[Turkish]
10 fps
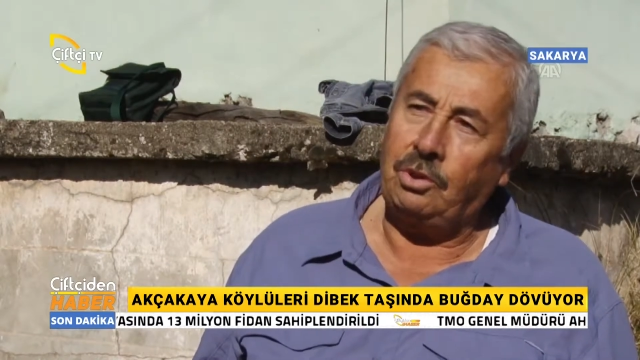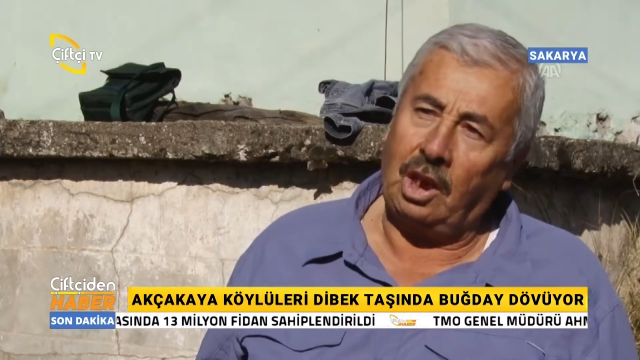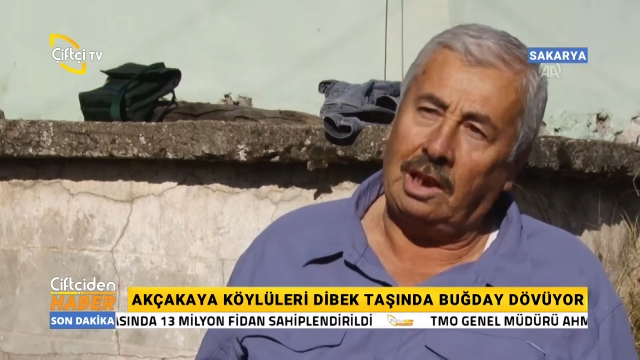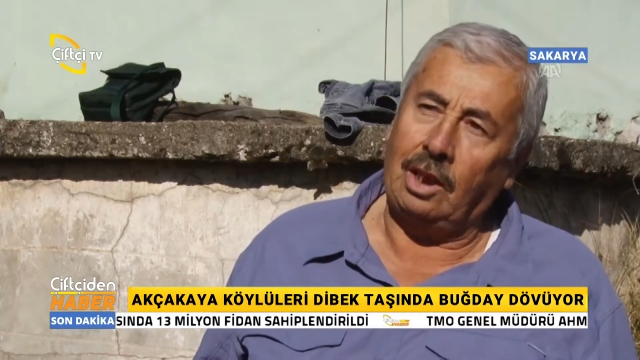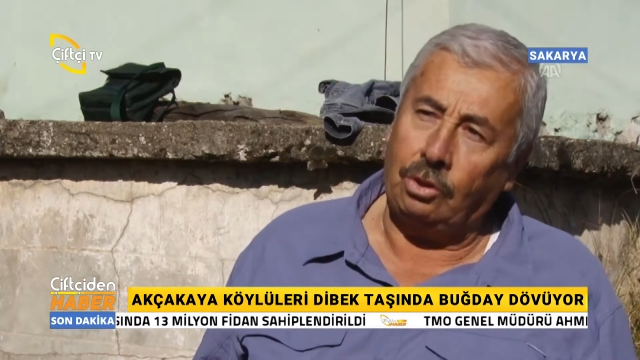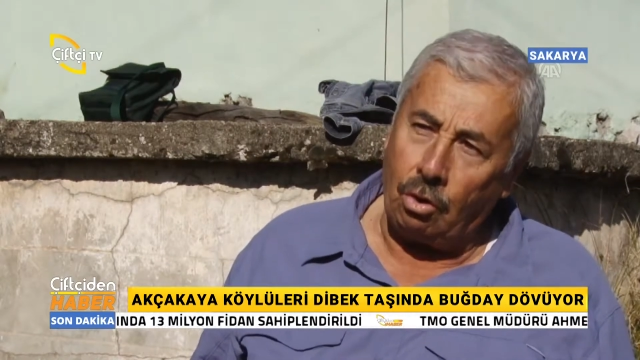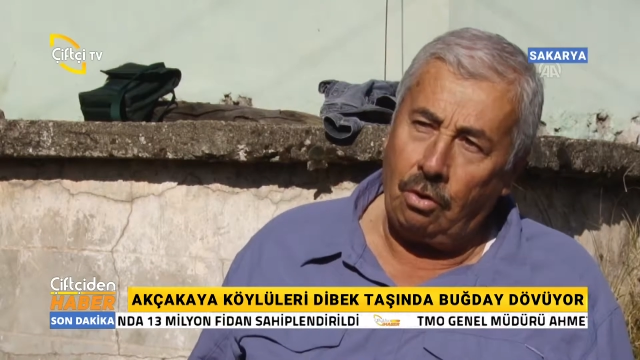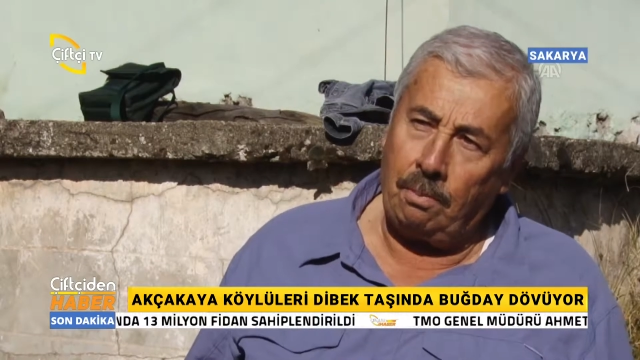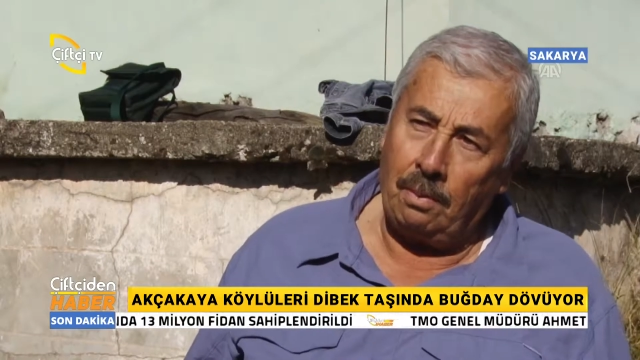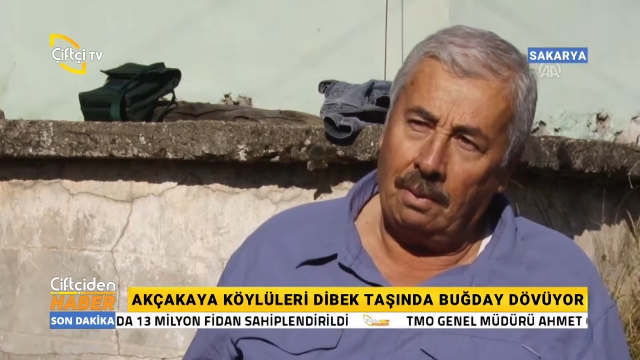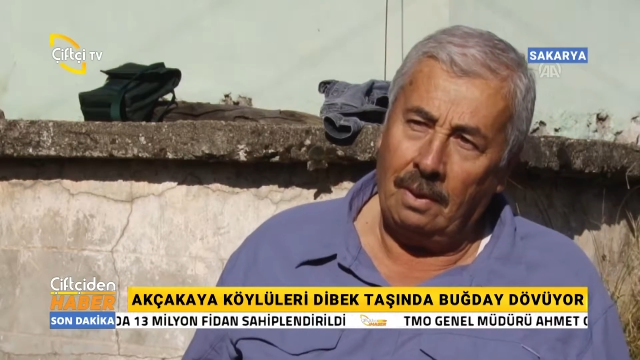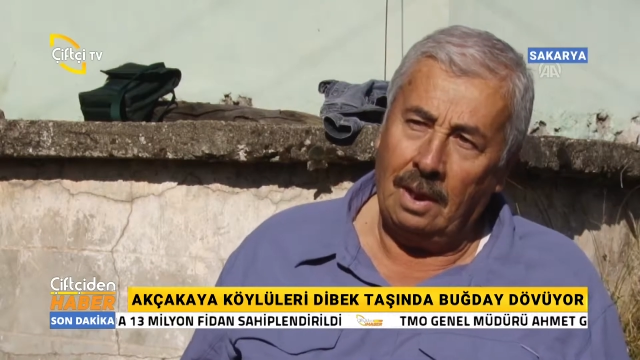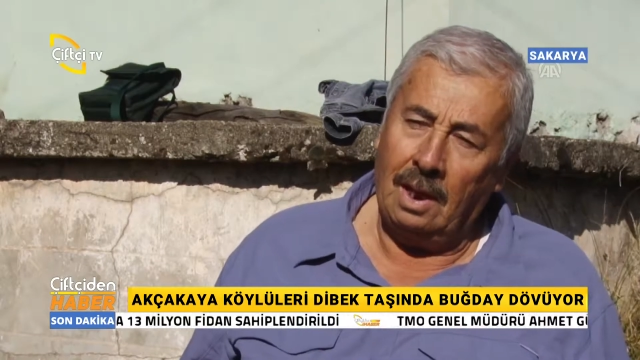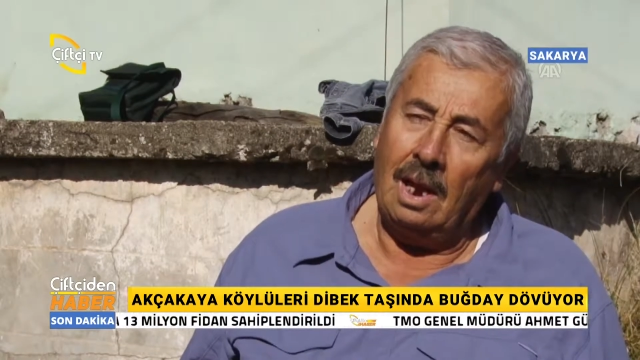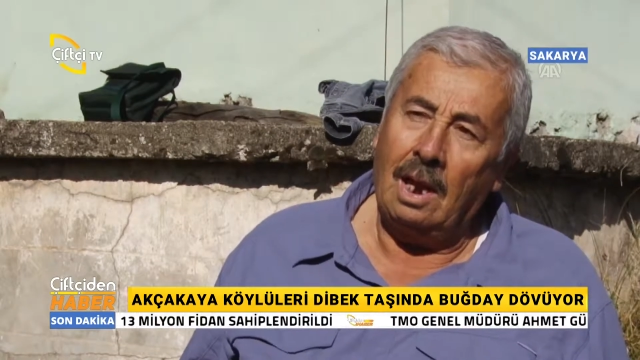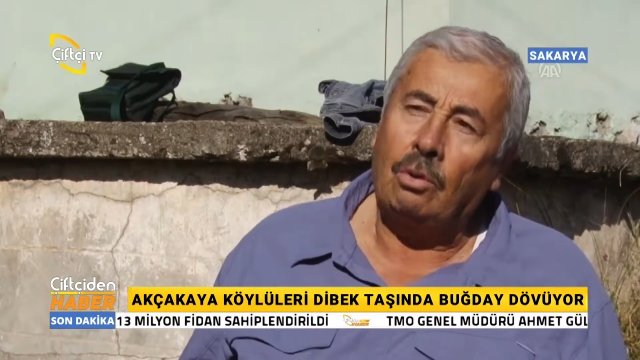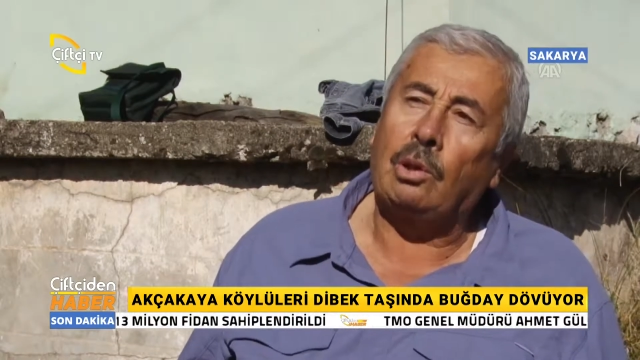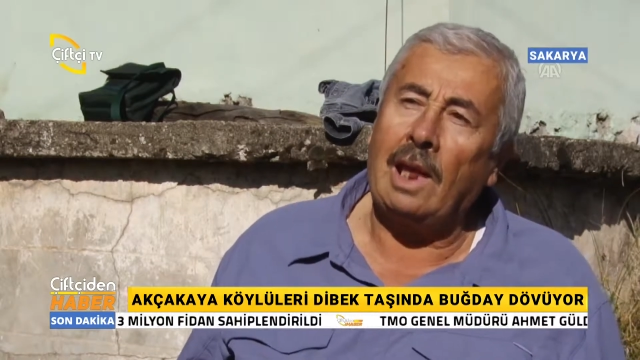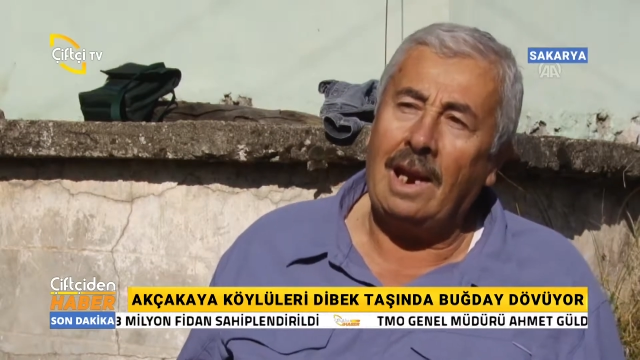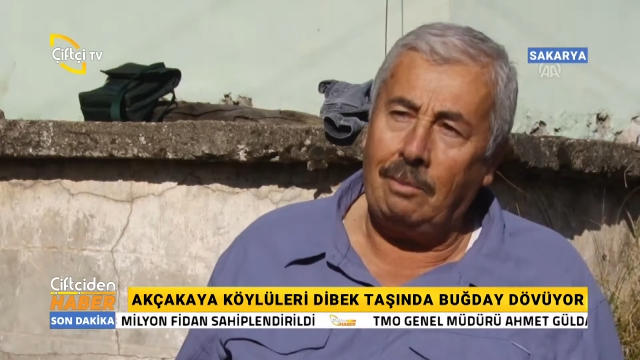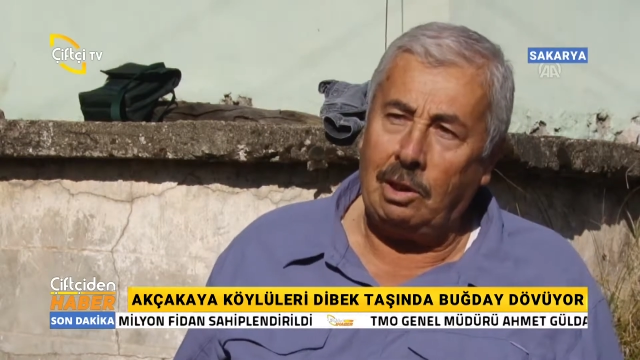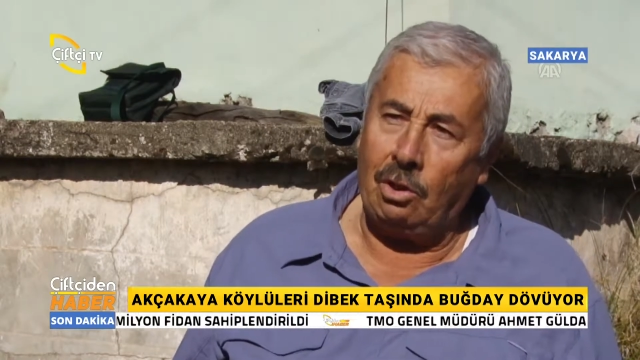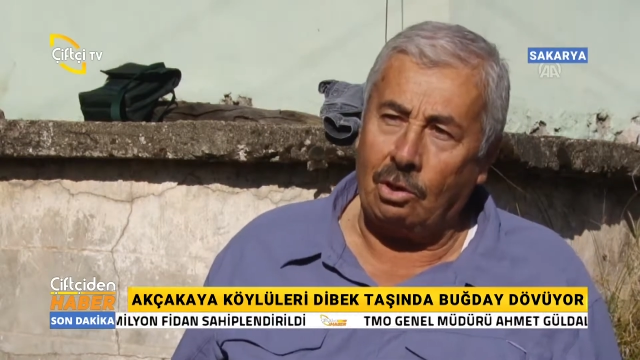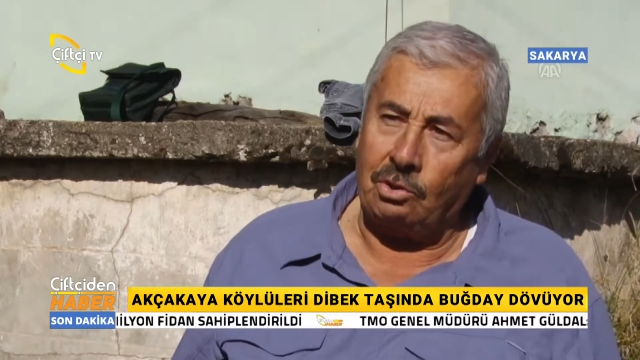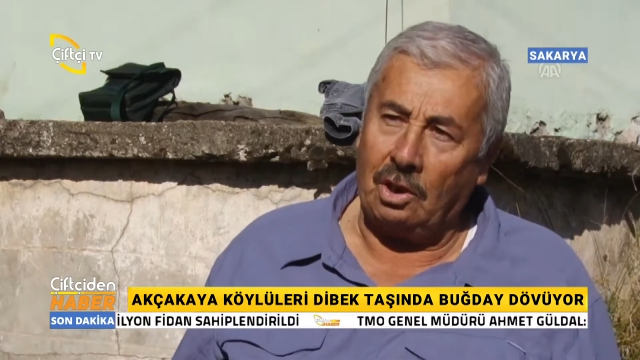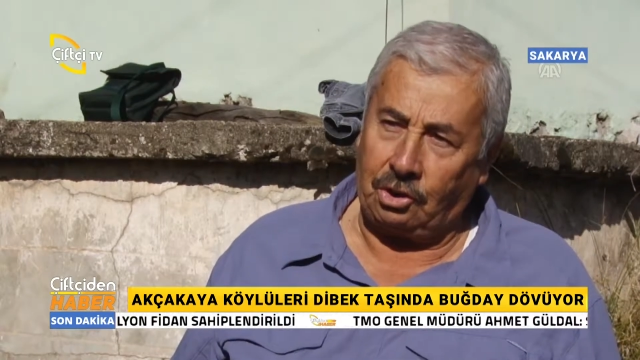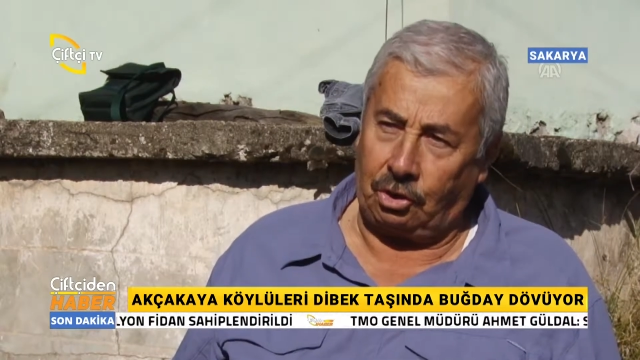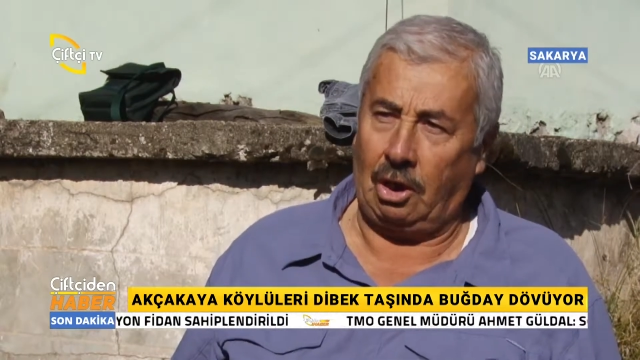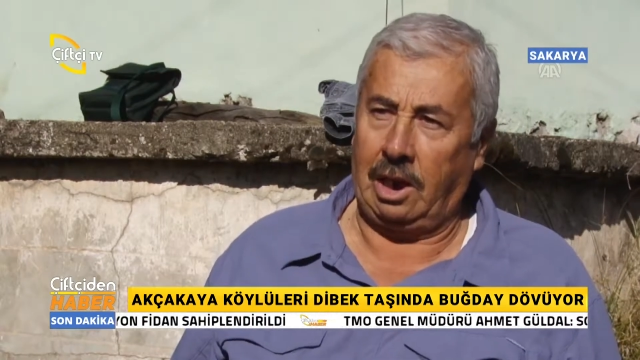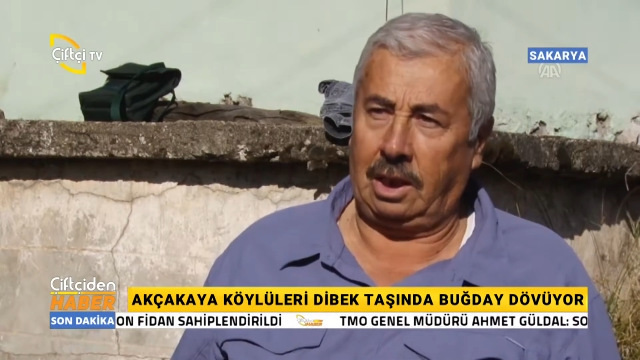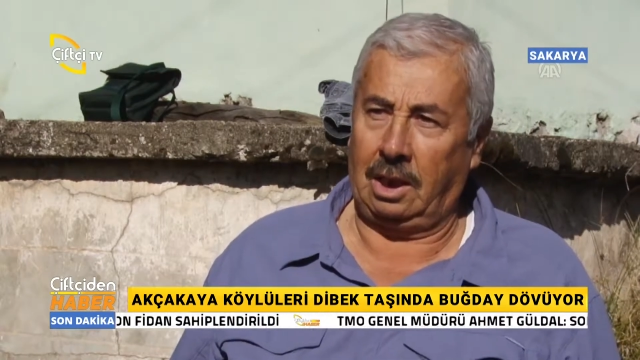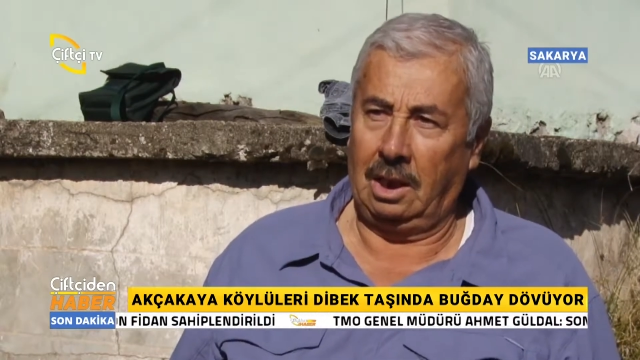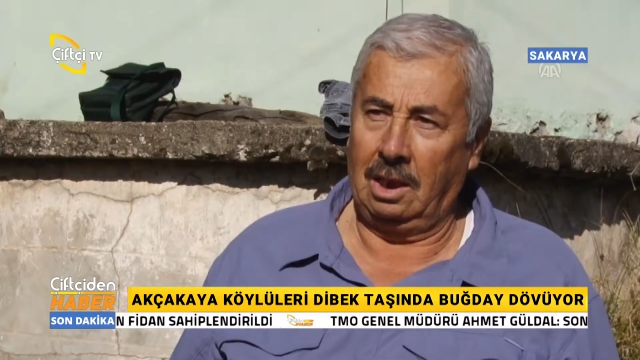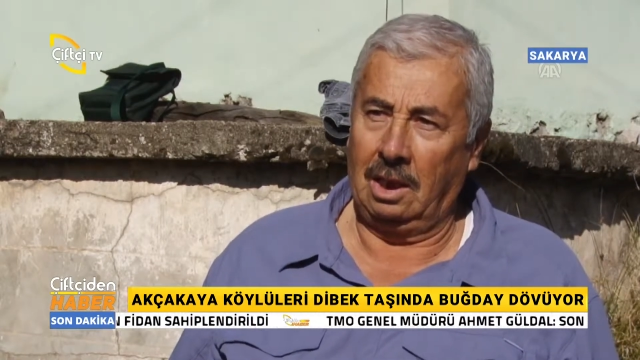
şekilde dövüp kullanabiliyoruz aşirelik,